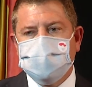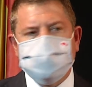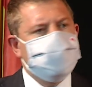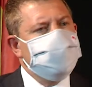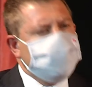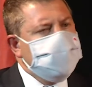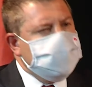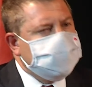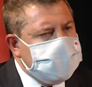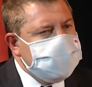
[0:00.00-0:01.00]
Yo soy
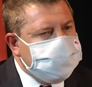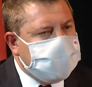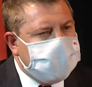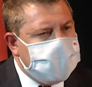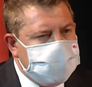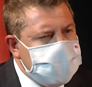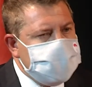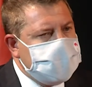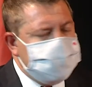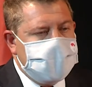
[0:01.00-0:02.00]
consciente porque me lo
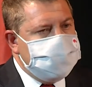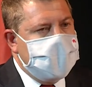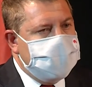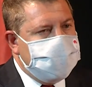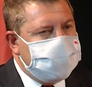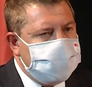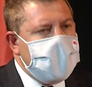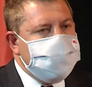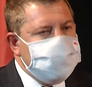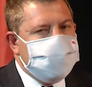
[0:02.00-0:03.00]
dicen y me,
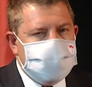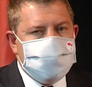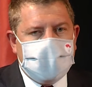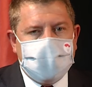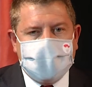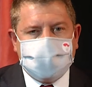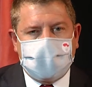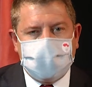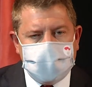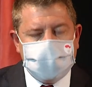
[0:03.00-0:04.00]
emociona al mismo tiempo que me
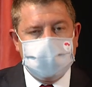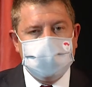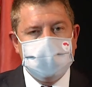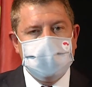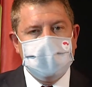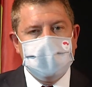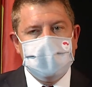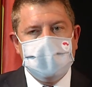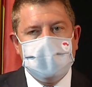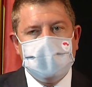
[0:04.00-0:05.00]
aterroriza
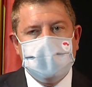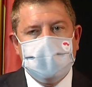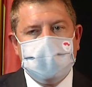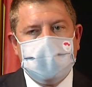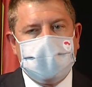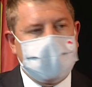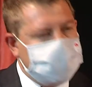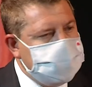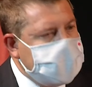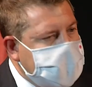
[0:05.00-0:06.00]
recibir